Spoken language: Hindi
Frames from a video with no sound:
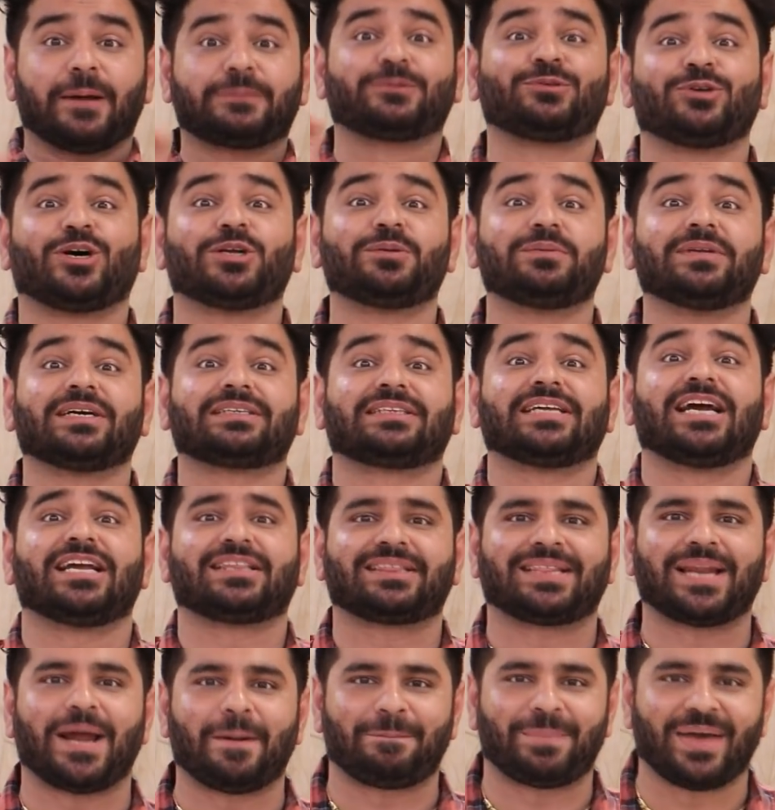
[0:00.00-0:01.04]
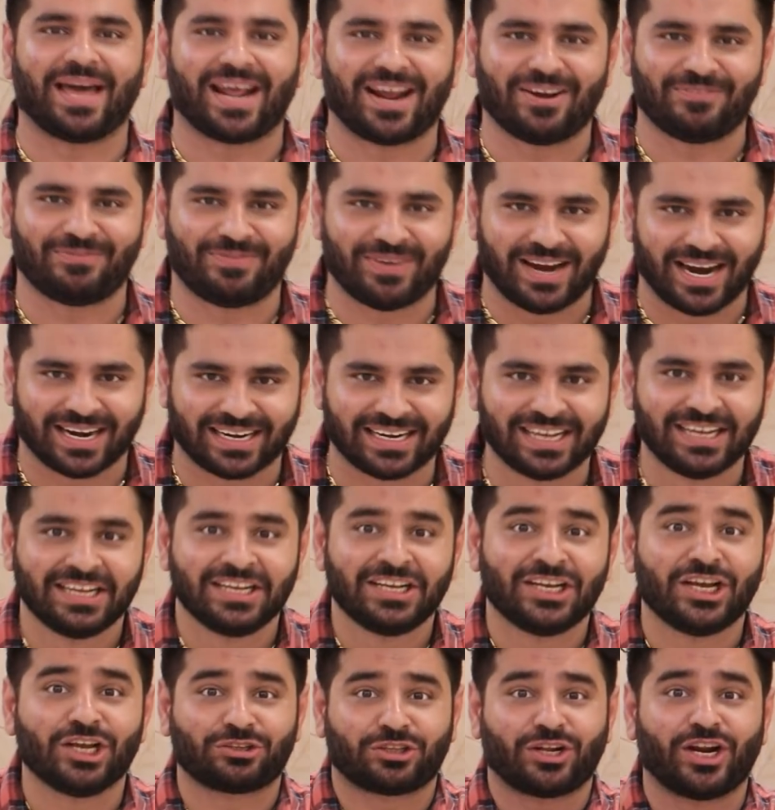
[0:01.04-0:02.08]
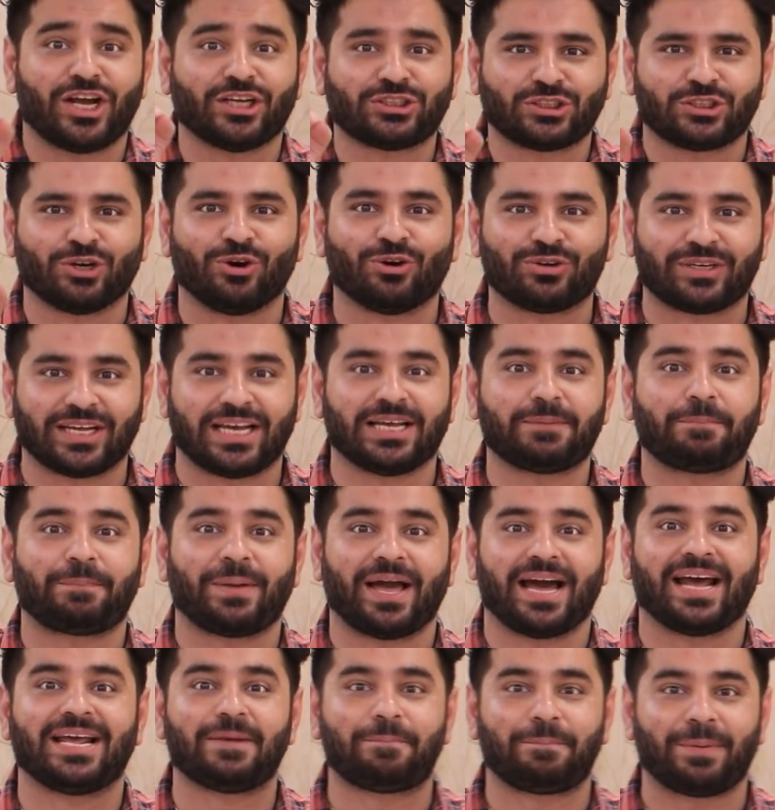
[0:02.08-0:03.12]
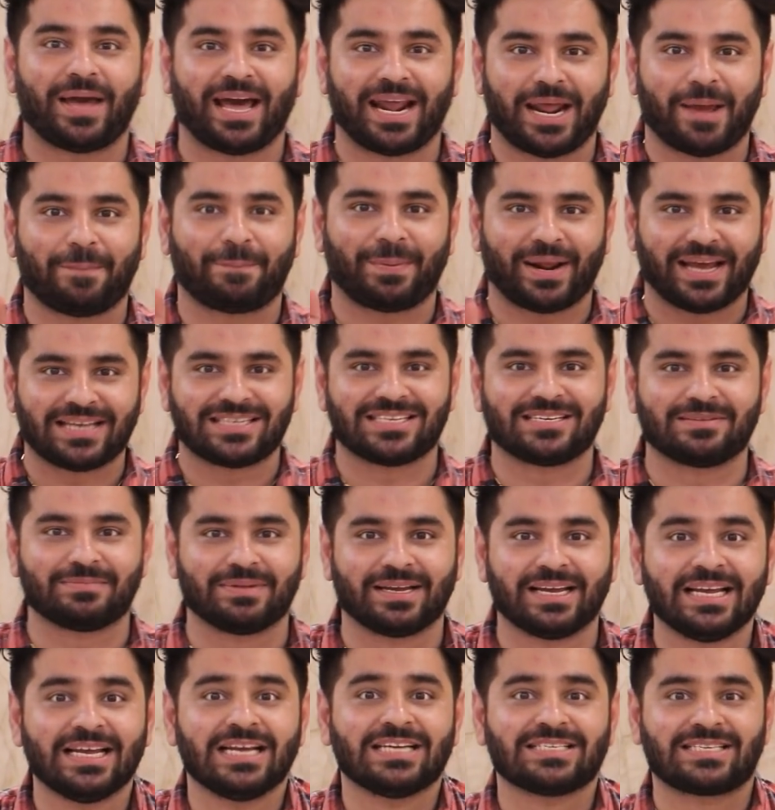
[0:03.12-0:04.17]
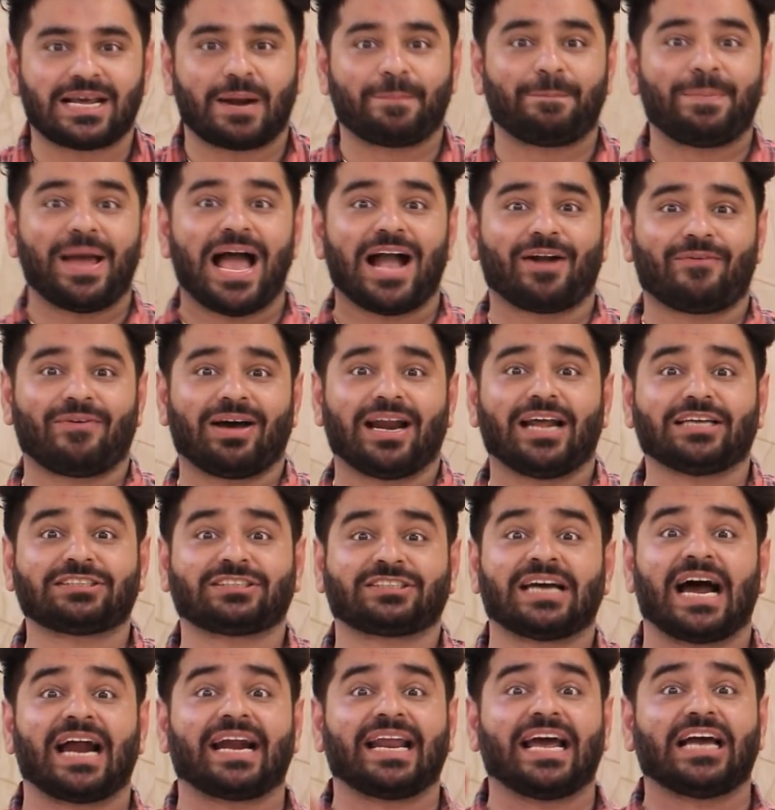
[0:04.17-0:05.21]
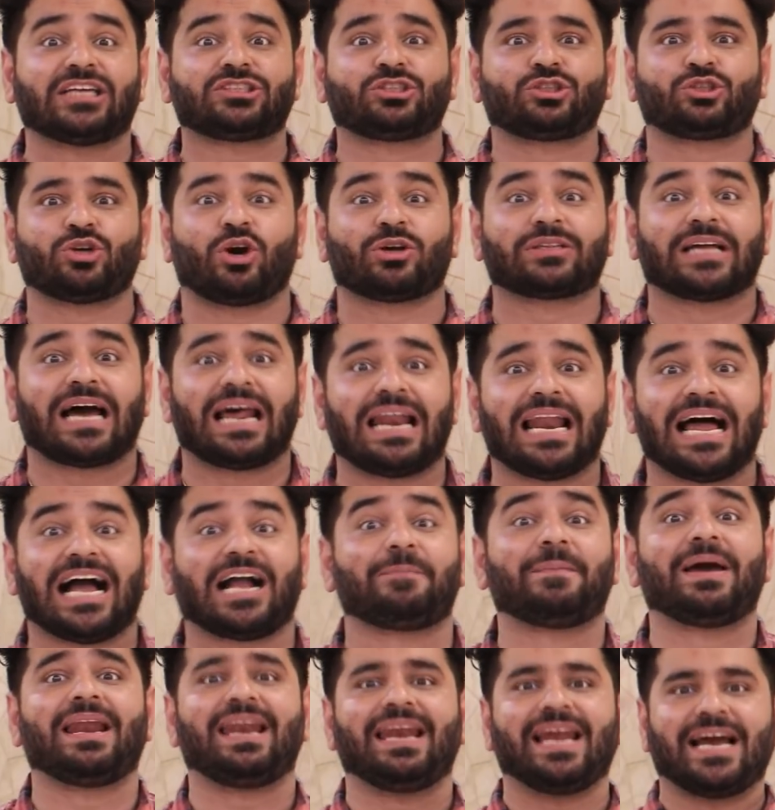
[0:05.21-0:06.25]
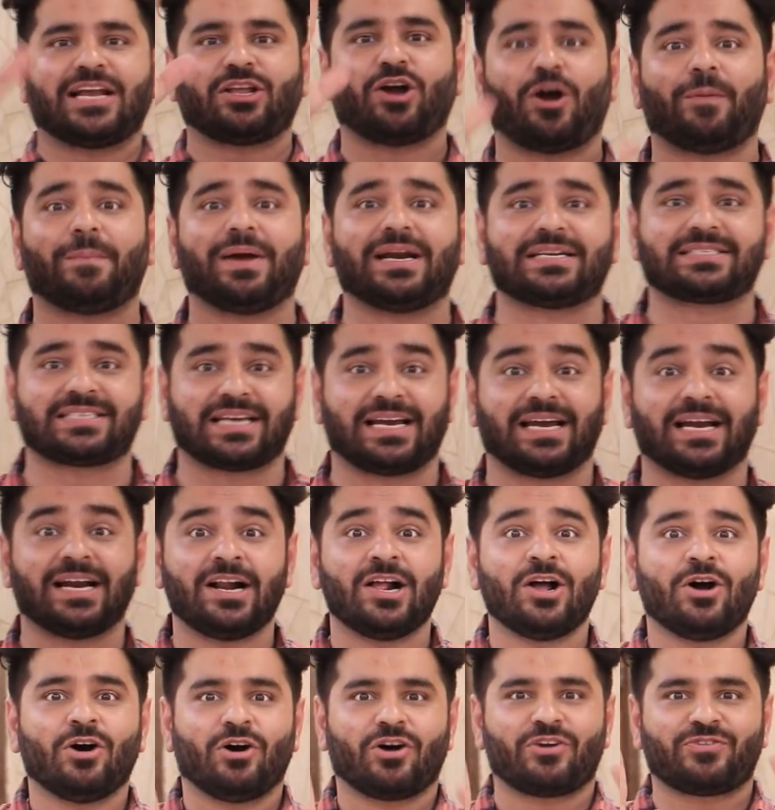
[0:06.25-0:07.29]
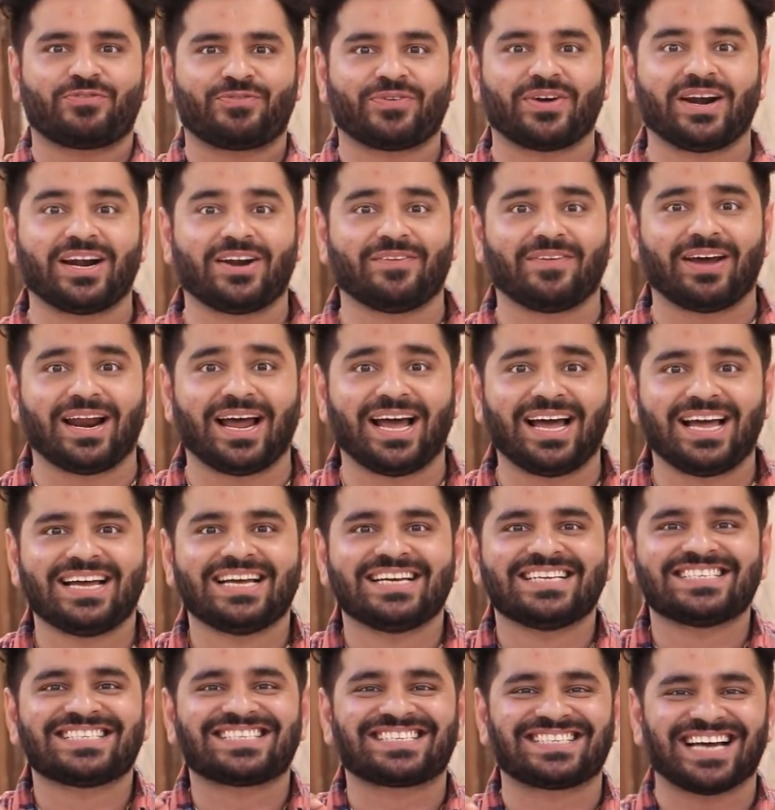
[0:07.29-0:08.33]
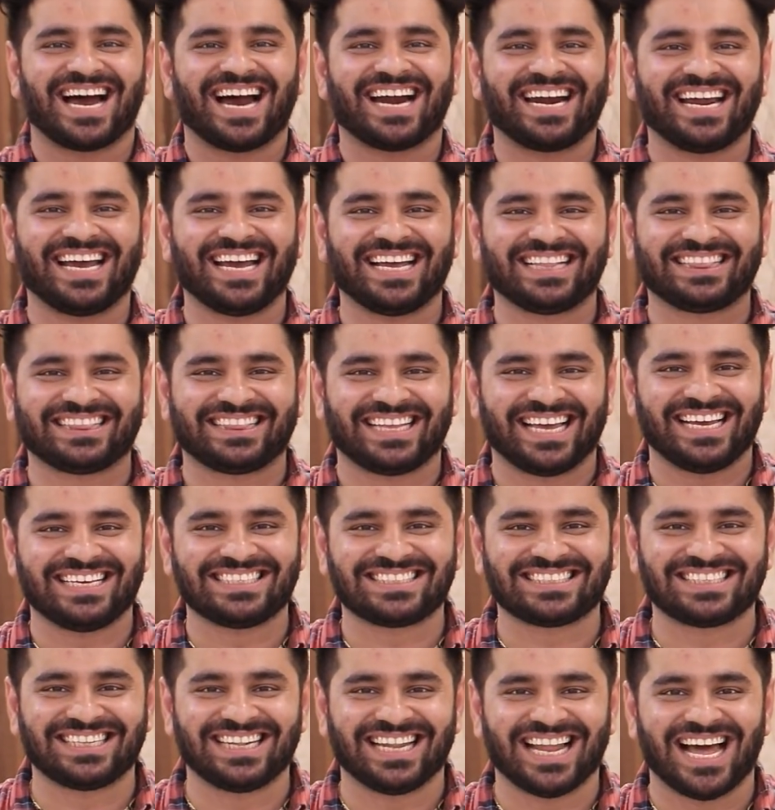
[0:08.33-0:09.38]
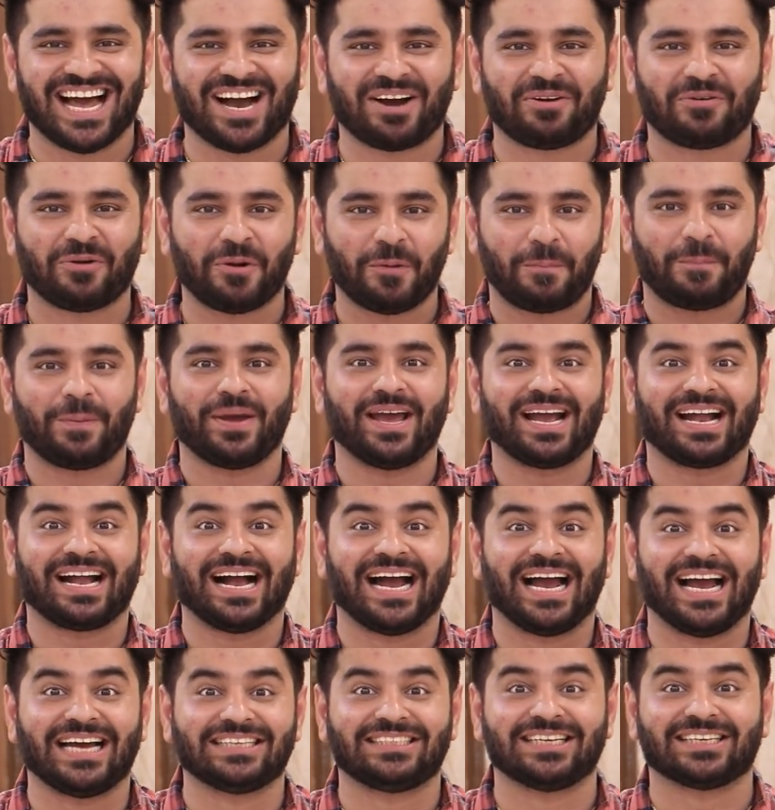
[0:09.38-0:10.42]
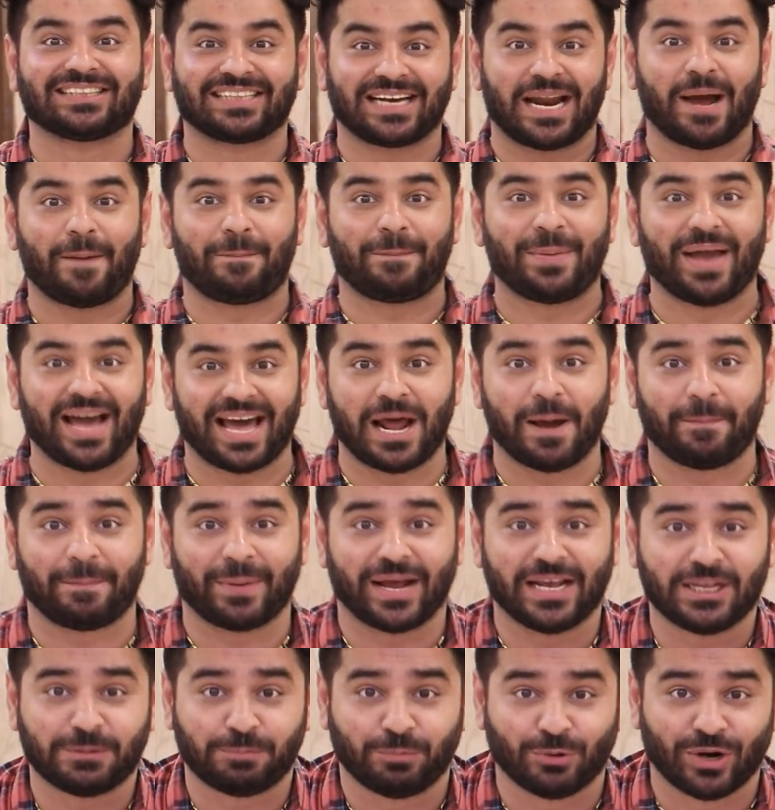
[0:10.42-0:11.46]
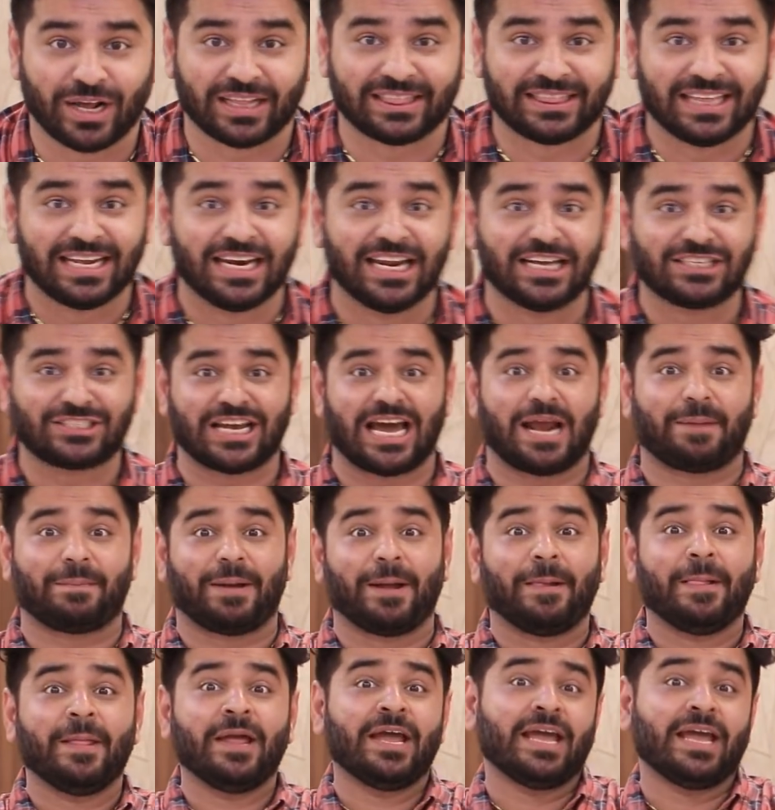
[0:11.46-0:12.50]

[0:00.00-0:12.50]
आप सोच सकते हैं इतना प्यारा फ्लैट इतने छोटे प्यारे प्यारे प्राइसिंग में सर बैक वाला साढ़े चौदह लाख में ले जाओ मेरे से और फ्रंट वाला साढ़े तेईस लाख रुपए गए जितना प्यारा प्राइस पूरे दिल्ली शहर में